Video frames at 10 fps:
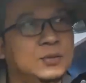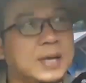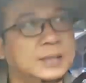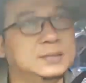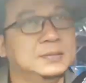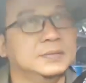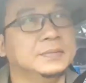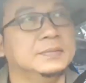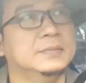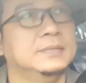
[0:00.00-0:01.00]
guys
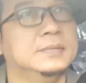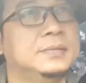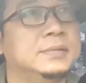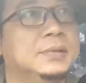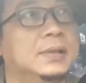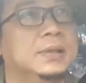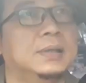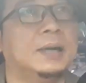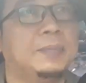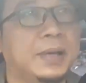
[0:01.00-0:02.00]

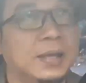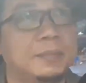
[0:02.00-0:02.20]
eh, apa yang